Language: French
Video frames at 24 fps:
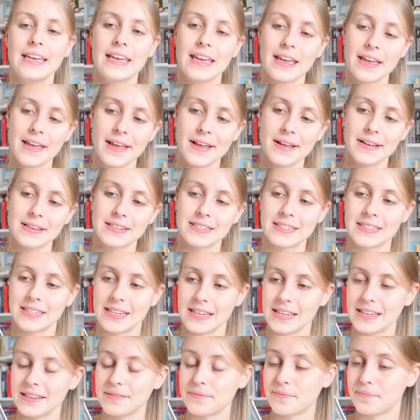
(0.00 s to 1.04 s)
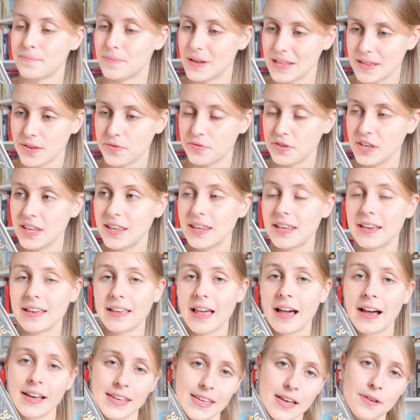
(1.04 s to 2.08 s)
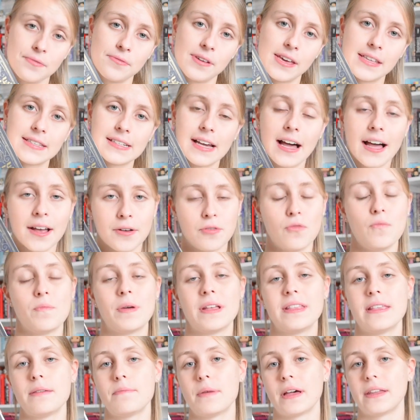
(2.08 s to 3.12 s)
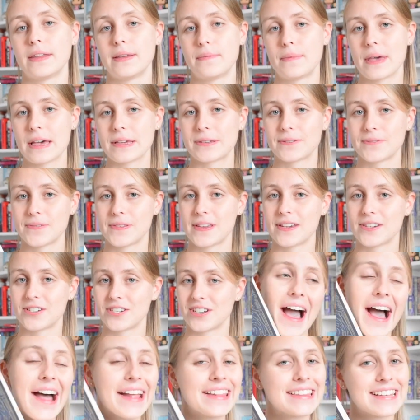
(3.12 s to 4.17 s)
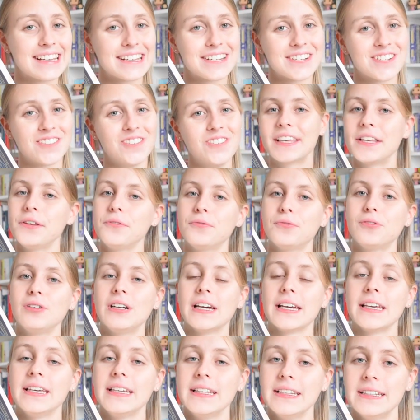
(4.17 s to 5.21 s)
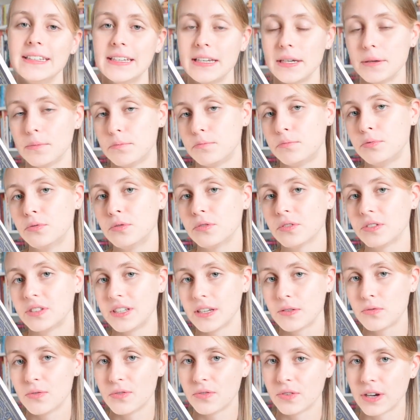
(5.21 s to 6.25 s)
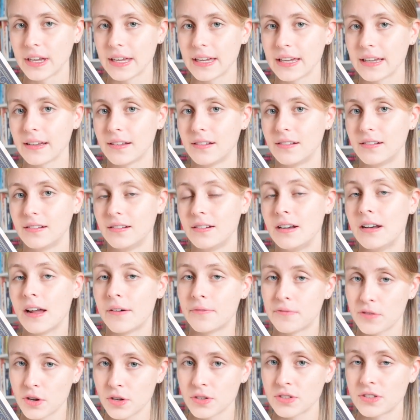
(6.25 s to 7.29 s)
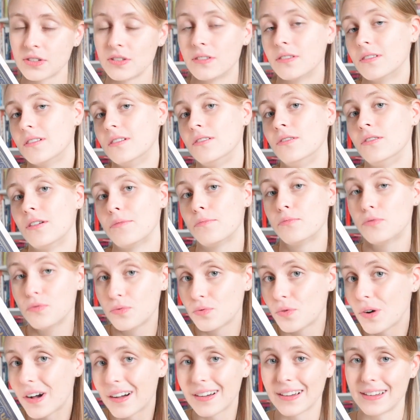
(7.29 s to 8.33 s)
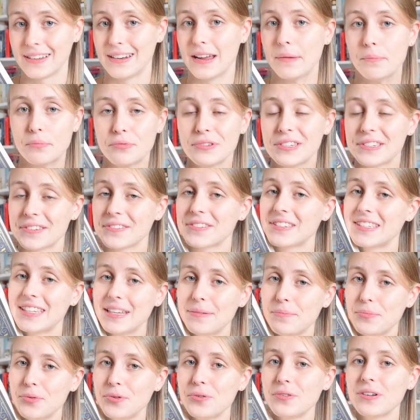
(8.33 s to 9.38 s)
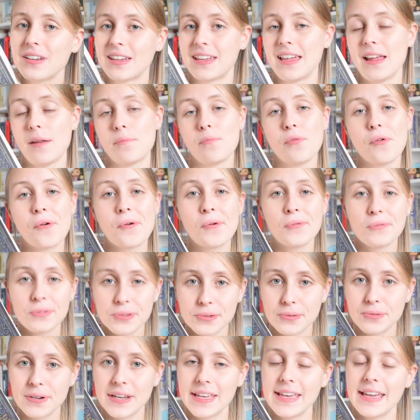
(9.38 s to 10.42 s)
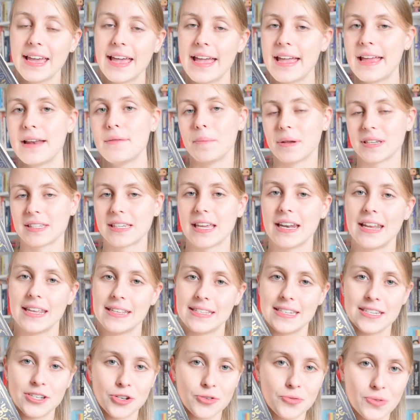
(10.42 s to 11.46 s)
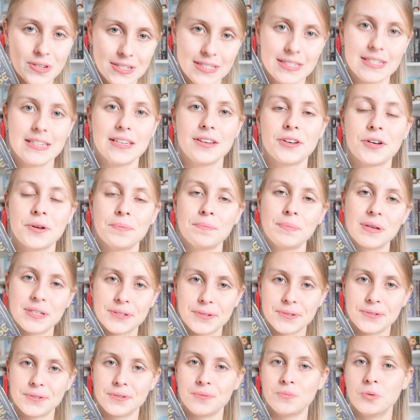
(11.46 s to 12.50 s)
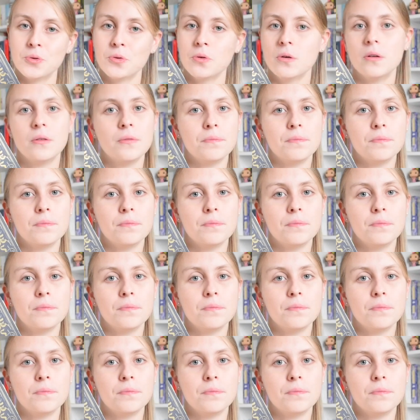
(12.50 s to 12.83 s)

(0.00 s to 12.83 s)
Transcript: et c'est magnifique, Arya va être accompagnée par des personnages attachants qui vont la guider pour découvrir la force le pouvoir et la puissance des mots qu'elle peut contrôler elle parce qu'elle a été choisie comme passeuse de mots